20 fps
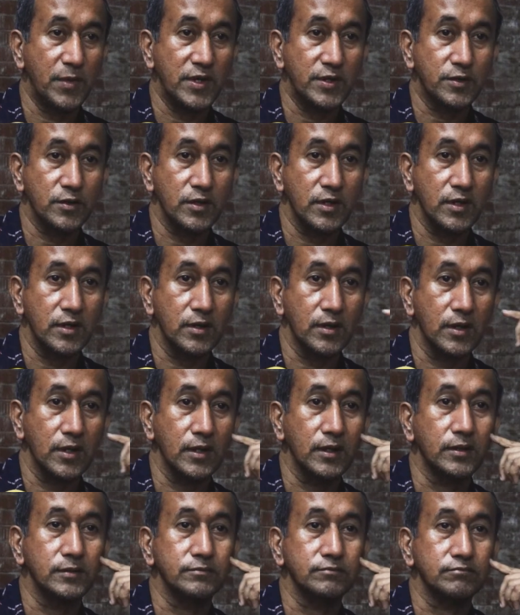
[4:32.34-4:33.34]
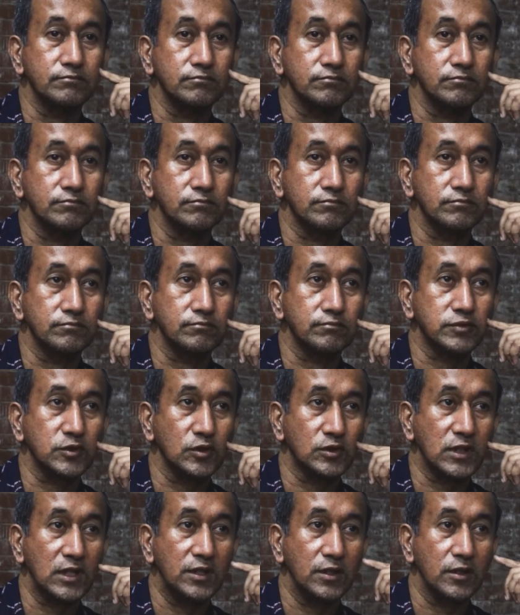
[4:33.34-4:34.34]
মেনশনের
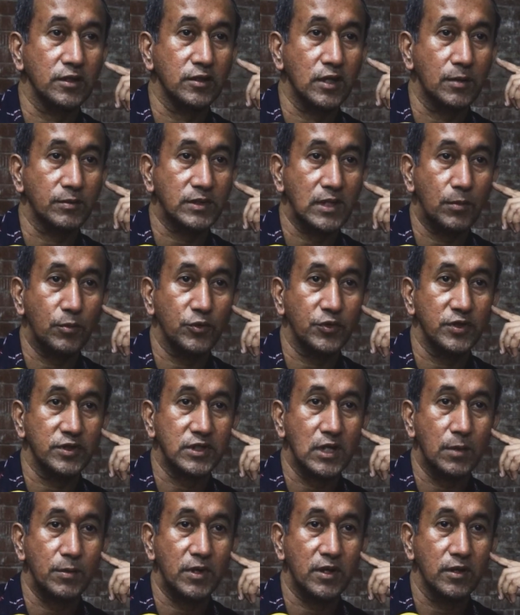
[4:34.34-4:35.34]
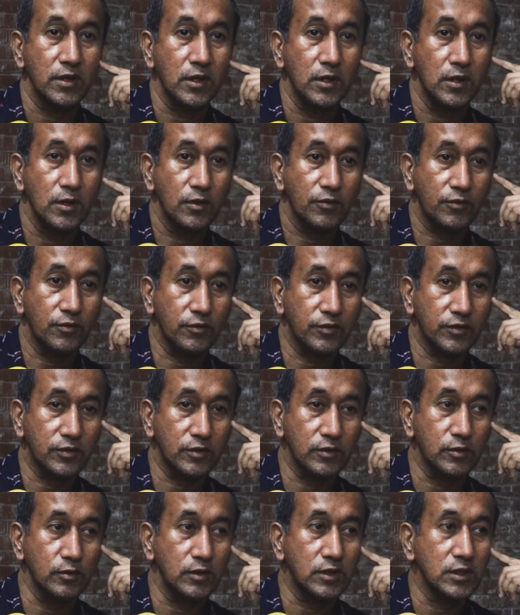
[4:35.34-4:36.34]
সত্তাধিকারী জনাব সাবুদ্দিন সাহেবের
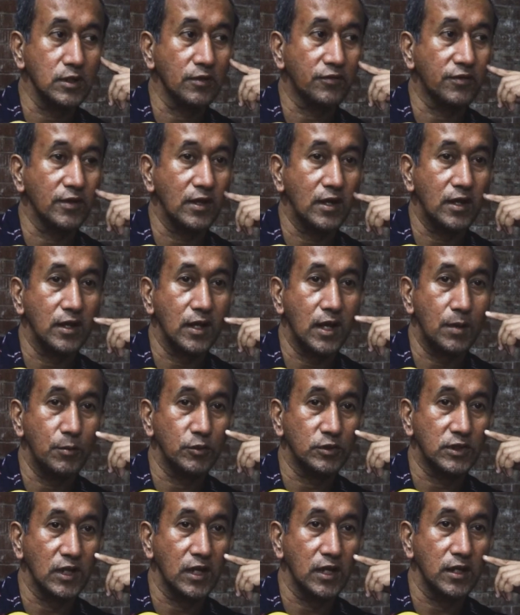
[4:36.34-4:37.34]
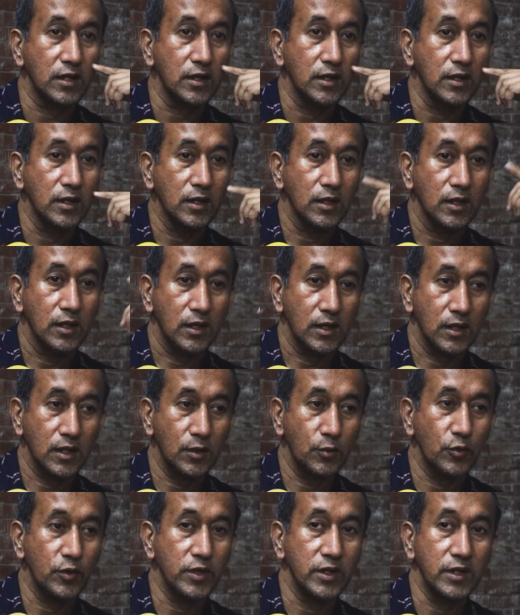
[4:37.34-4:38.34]
দ্বিতীয় সেলে আবু তাহের
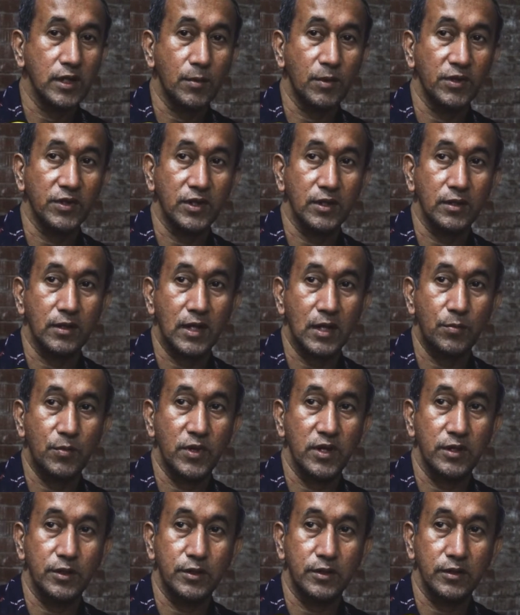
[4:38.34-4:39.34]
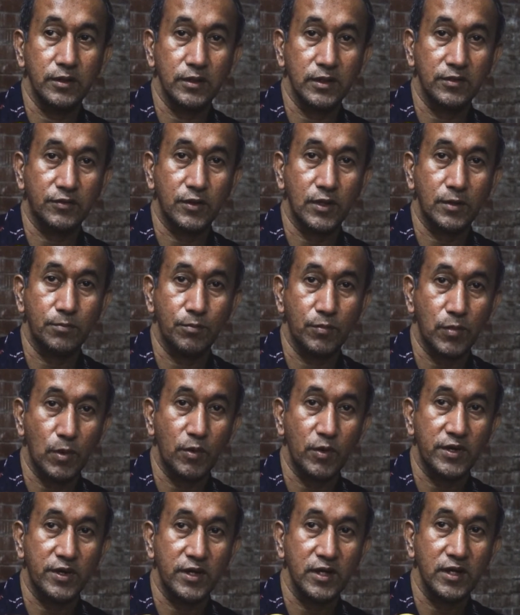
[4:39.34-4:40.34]
উনি আমাদের লাইব্রেরির নিচের
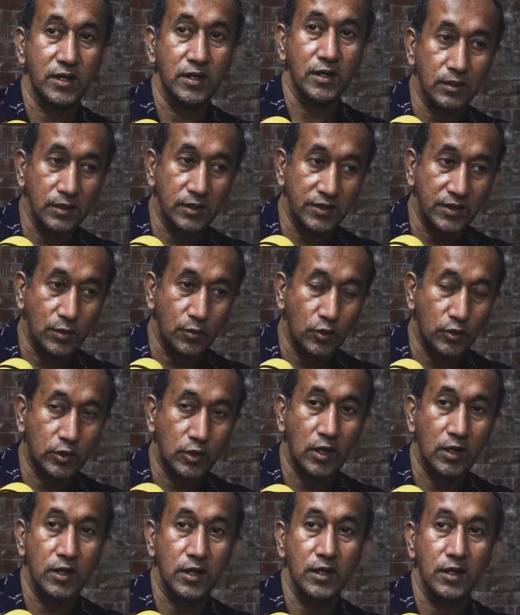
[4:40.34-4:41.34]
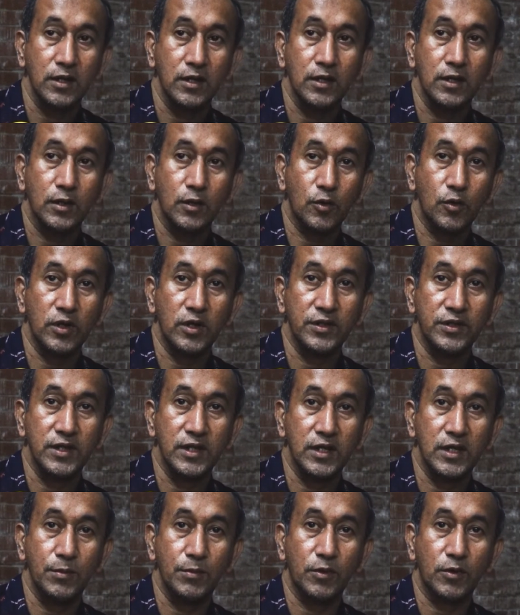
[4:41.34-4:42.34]
ভবনটি নিজের অর্থায়নে করে
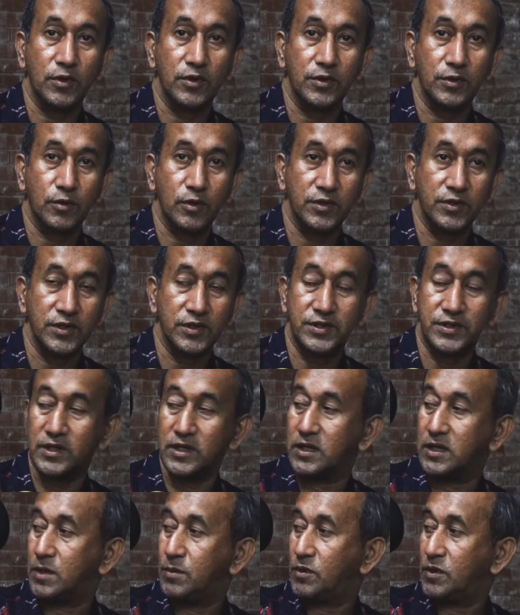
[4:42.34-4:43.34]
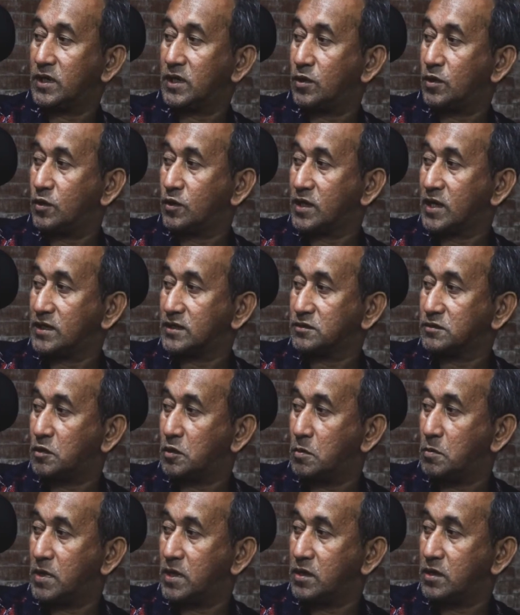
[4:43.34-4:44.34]
দিয়েন এবং করে দিচ্ছেন এবং এখনও কাজ
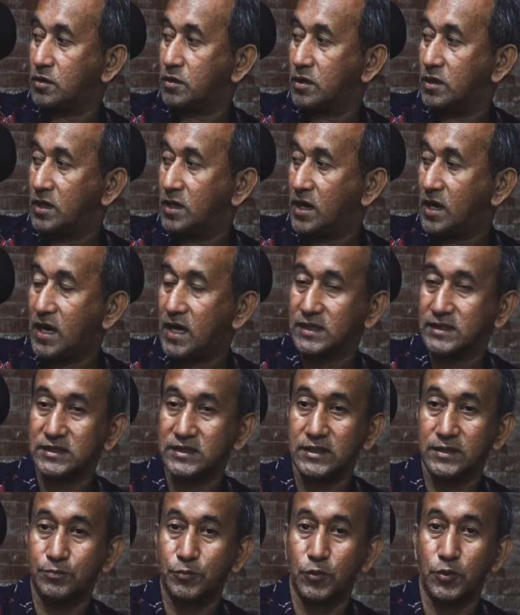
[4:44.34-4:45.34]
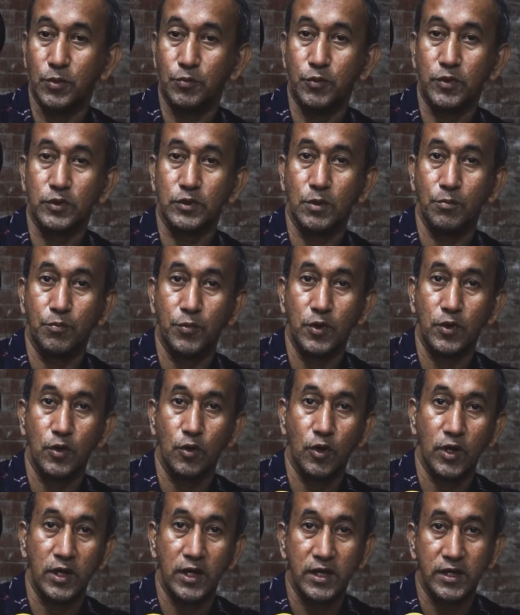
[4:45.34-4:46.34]
চলমান আছে পুরোপুরি সম্পন্ন
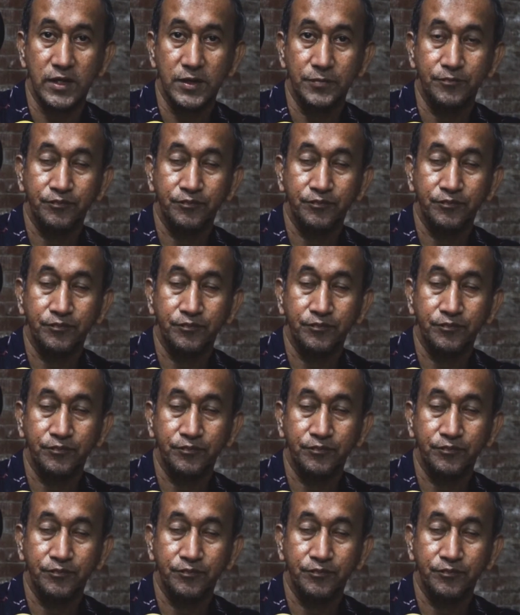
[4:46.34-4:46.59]
হয় নাই